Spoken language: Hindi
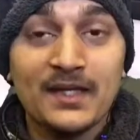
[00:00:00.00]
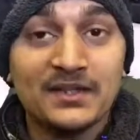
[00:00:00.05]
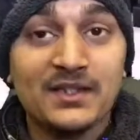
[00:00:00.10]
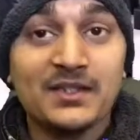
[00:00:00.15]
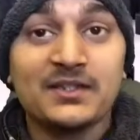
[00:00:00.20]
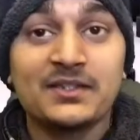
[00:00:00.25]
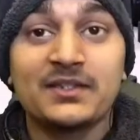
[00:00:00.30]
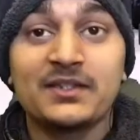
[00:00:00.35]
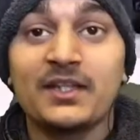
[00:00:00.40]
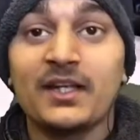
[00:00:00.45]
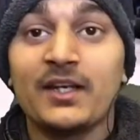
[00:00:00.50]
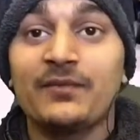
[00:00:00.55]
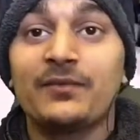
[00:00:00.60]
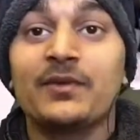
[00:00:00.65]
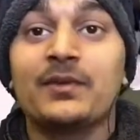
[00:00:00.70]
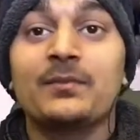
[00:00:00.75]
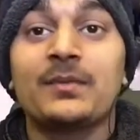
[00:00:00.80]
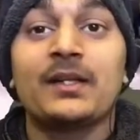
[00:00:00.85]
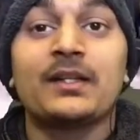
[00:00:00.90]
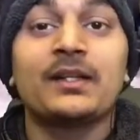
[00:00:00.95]
मैसेज किया फिर
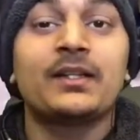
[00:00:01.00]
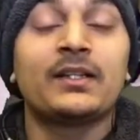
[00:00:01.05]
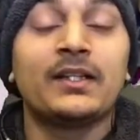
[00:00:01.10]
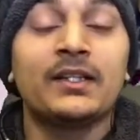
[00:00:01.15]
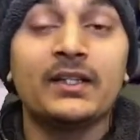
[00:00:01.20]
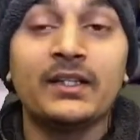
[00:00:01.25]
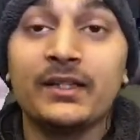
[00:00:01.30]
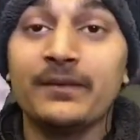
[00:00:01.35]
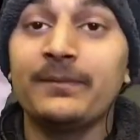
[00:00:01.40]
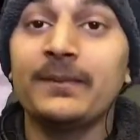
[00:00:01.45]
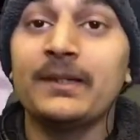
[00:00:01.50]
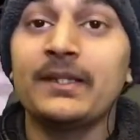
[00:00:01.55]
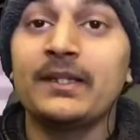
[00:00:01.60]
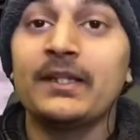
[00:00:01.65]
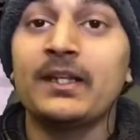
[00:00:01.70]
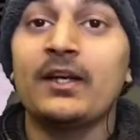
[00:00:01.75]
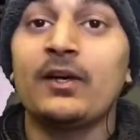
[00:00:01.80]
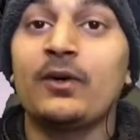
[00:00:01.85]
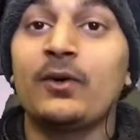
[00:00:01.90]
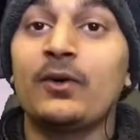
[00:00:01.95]
मैंने डिलीट भी
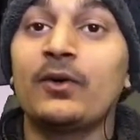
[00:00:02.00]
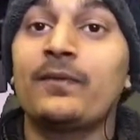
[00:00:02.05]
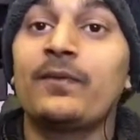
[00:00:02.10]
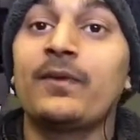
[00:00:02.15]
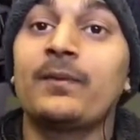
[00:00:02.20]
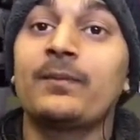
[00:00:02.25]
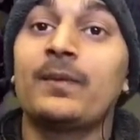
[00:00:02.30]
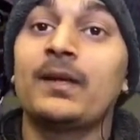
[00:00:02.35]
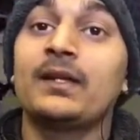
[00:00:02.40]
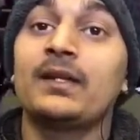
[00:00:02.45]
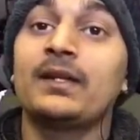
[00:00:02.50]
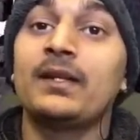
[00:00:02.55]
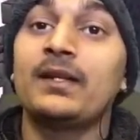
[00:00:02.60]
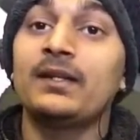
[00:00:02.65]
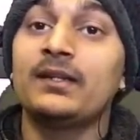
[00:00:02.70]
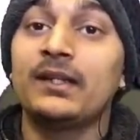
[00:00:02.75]
किया और फिर मैंने